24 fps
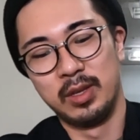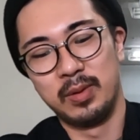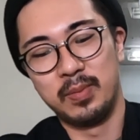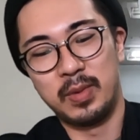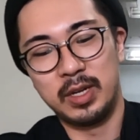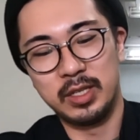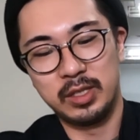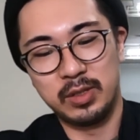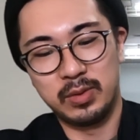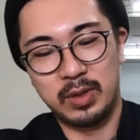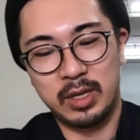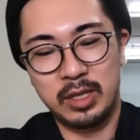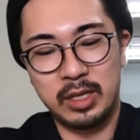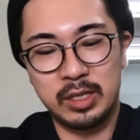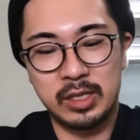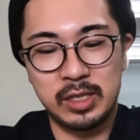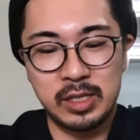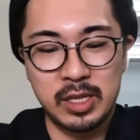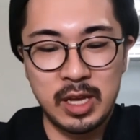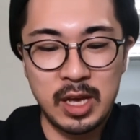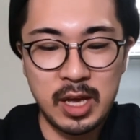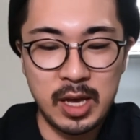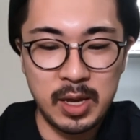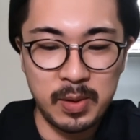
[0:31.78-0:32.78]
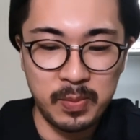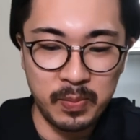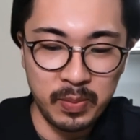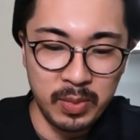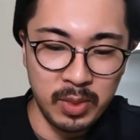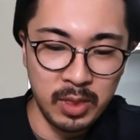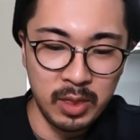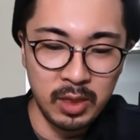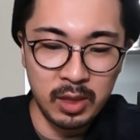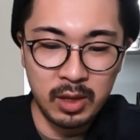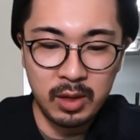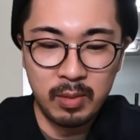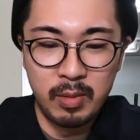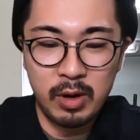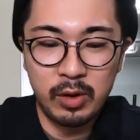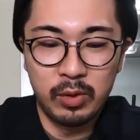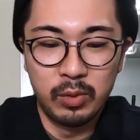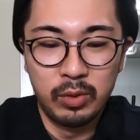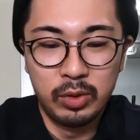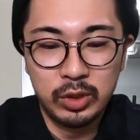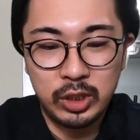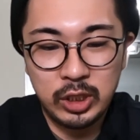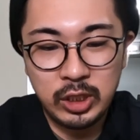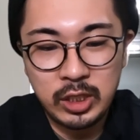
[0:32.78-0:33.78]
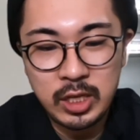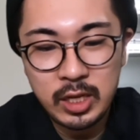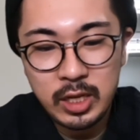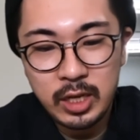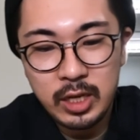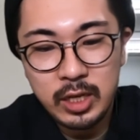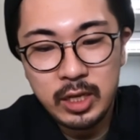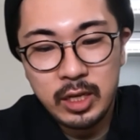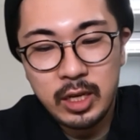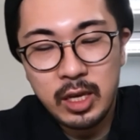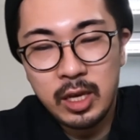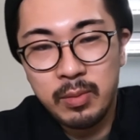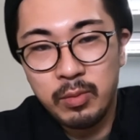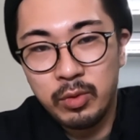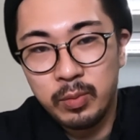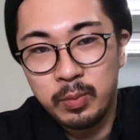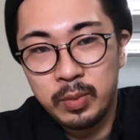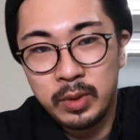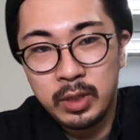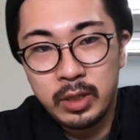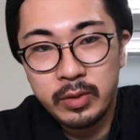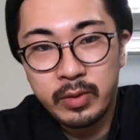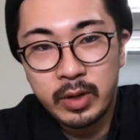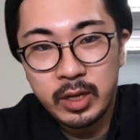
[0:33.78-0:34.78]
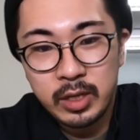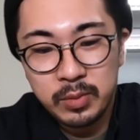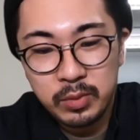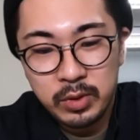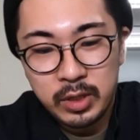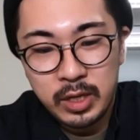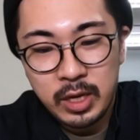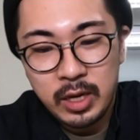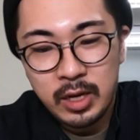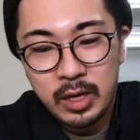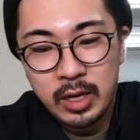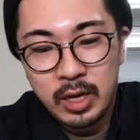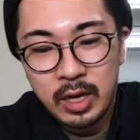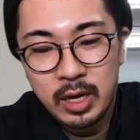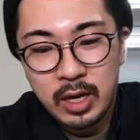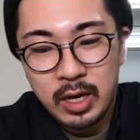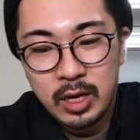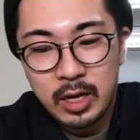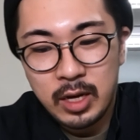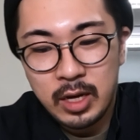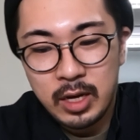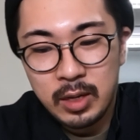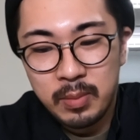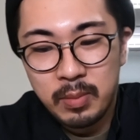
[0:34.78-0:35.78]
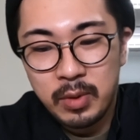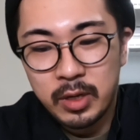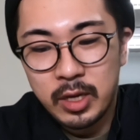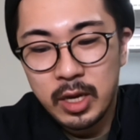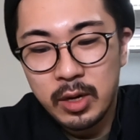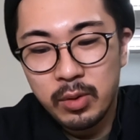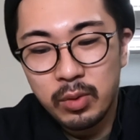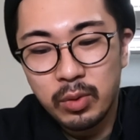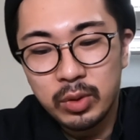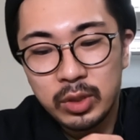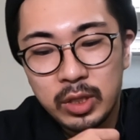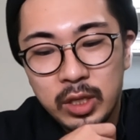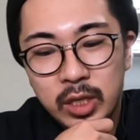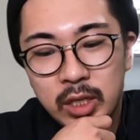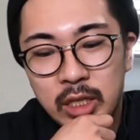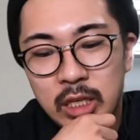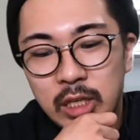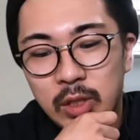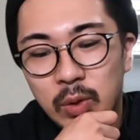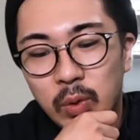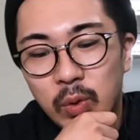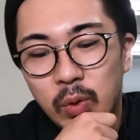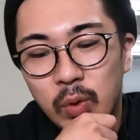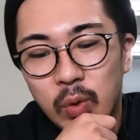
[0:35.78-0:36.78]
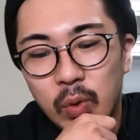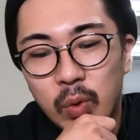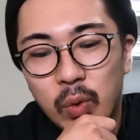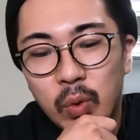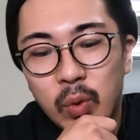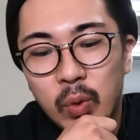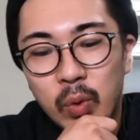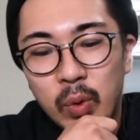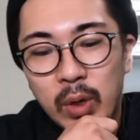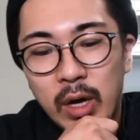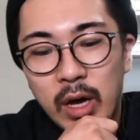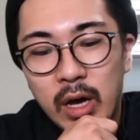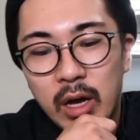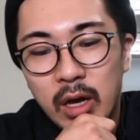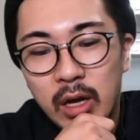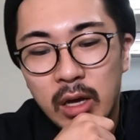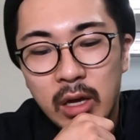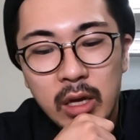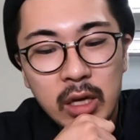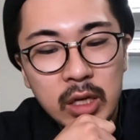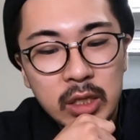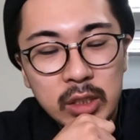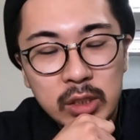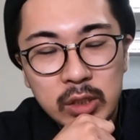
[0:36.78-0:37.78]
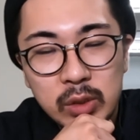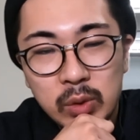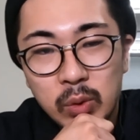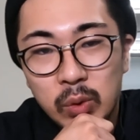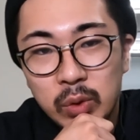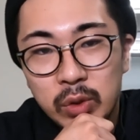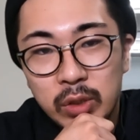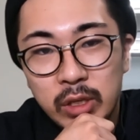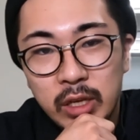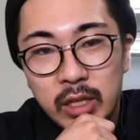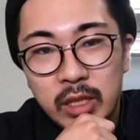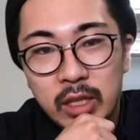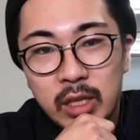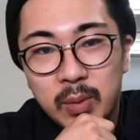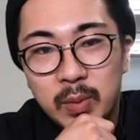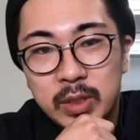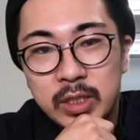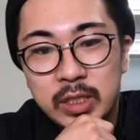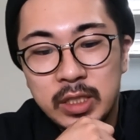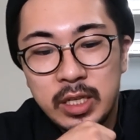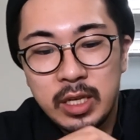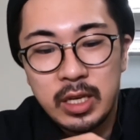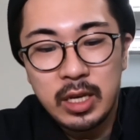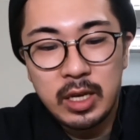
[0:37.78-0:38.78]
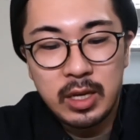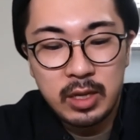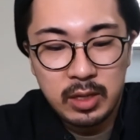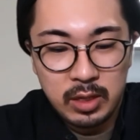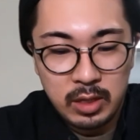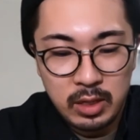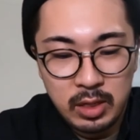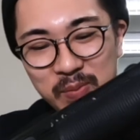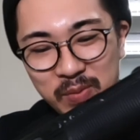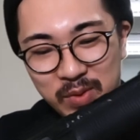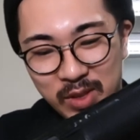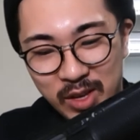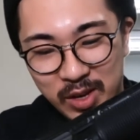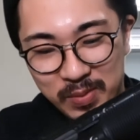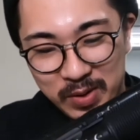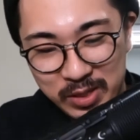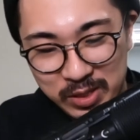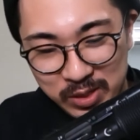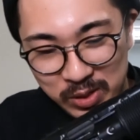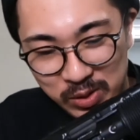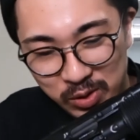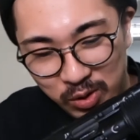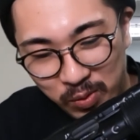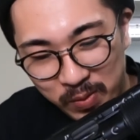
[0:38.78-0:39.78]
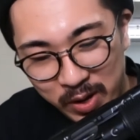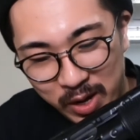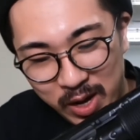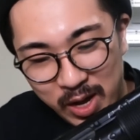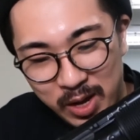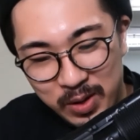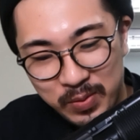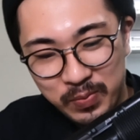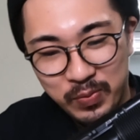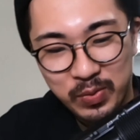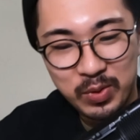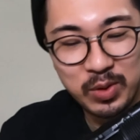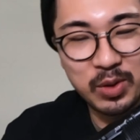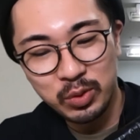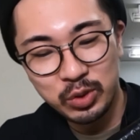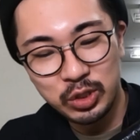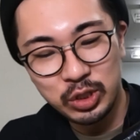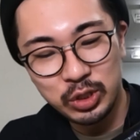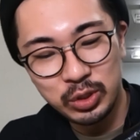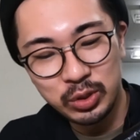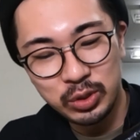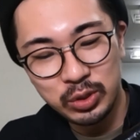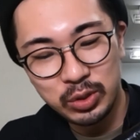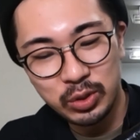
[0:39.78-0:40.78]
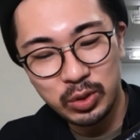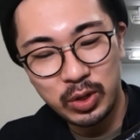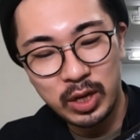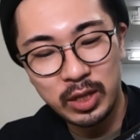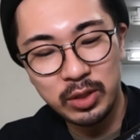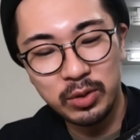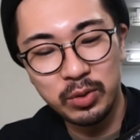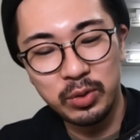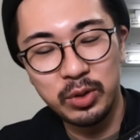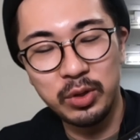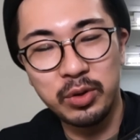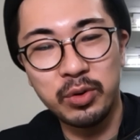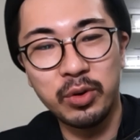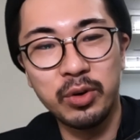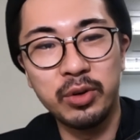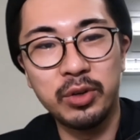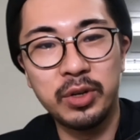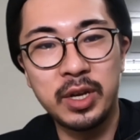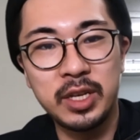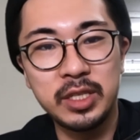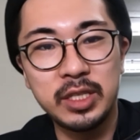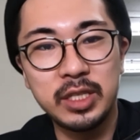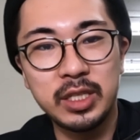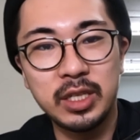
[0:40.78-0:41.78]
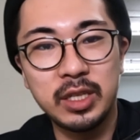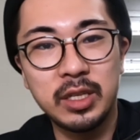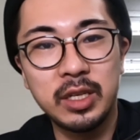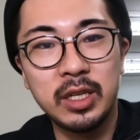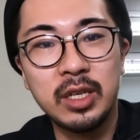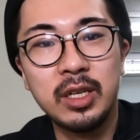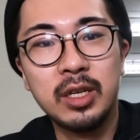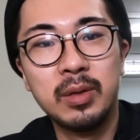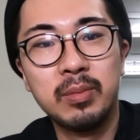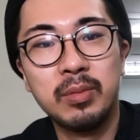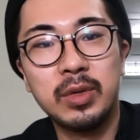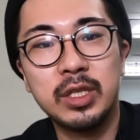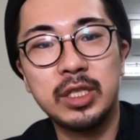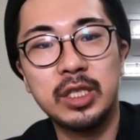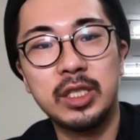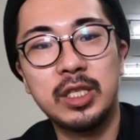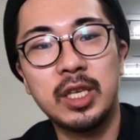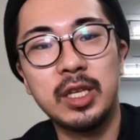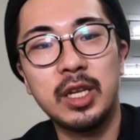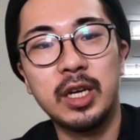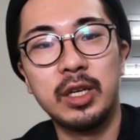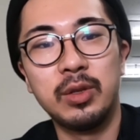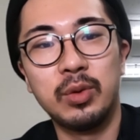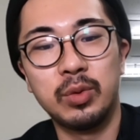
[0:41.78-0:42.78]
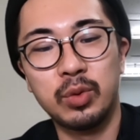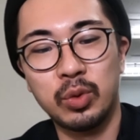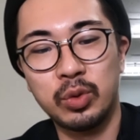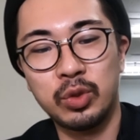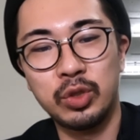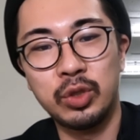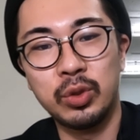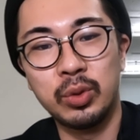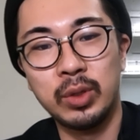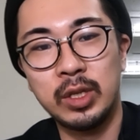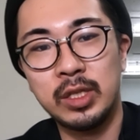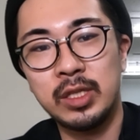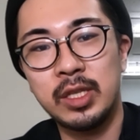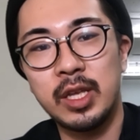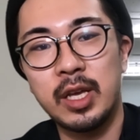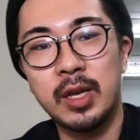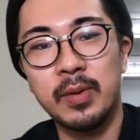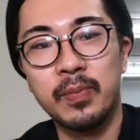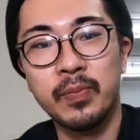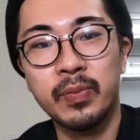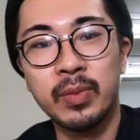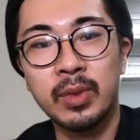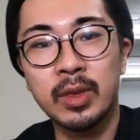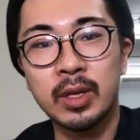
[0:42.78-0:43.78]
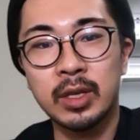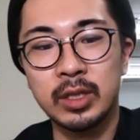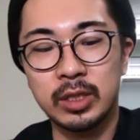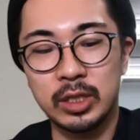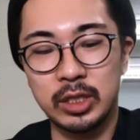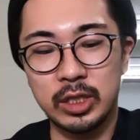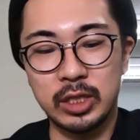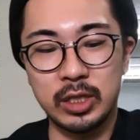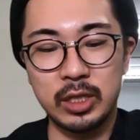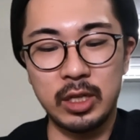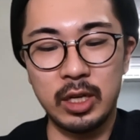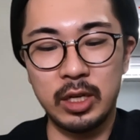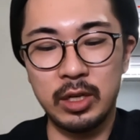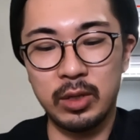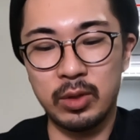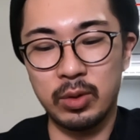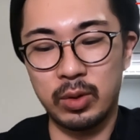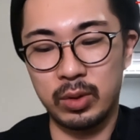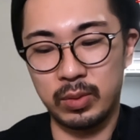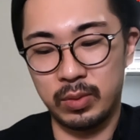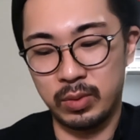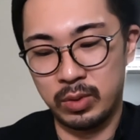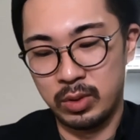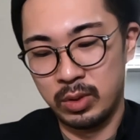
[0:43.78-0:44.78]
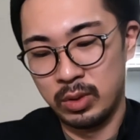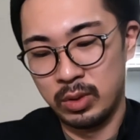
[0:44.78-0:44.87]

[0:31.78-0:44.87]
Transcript: まずはですねこの次世代 MP5 系が結構機能の方がすごくなってましてまず1個目がシュートリコイルエンジン次世代の特徴ですねしっかりと